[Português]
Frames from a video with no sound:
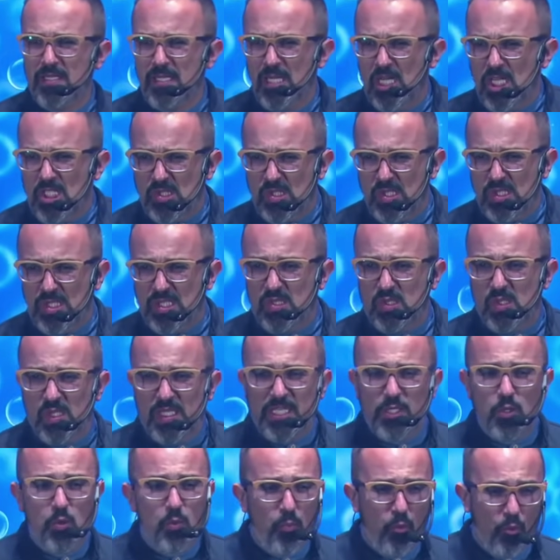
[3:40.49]
Se
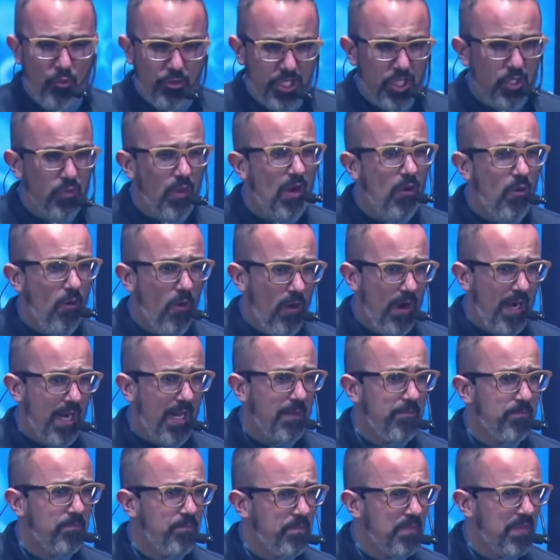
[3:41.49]
desliga um pouquinho agora.
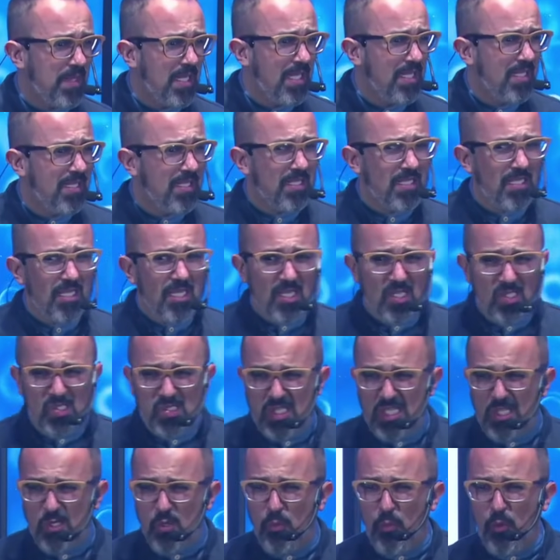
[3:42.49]

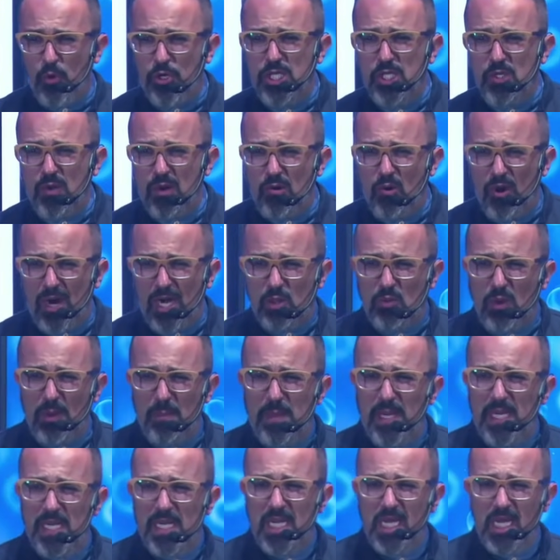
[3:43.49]
Desliga um pouquinho agora do
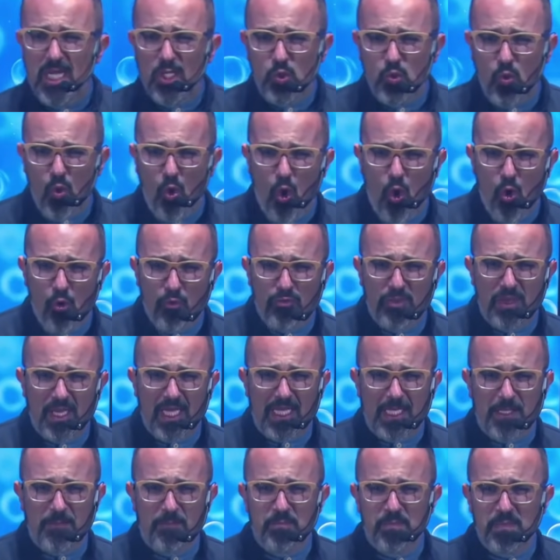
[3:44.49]
amanhã, do
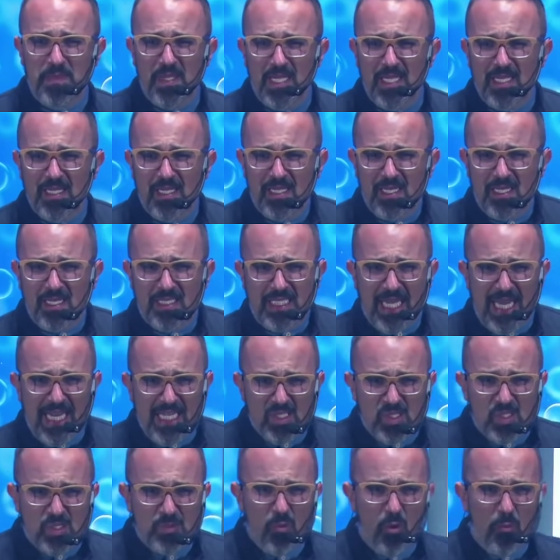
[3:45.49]
ontem. Tem
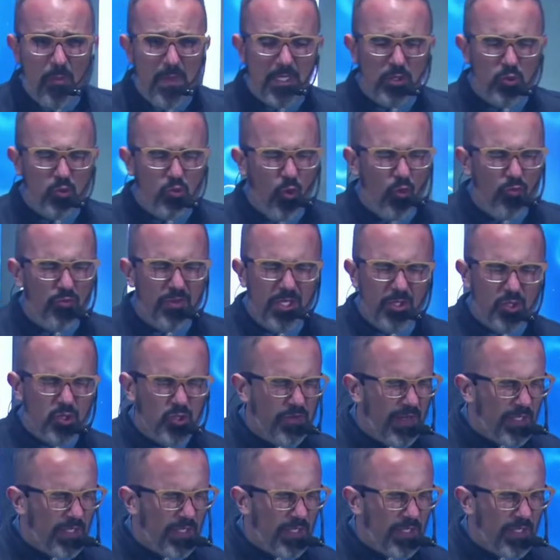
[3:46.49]
esse momento com Deus.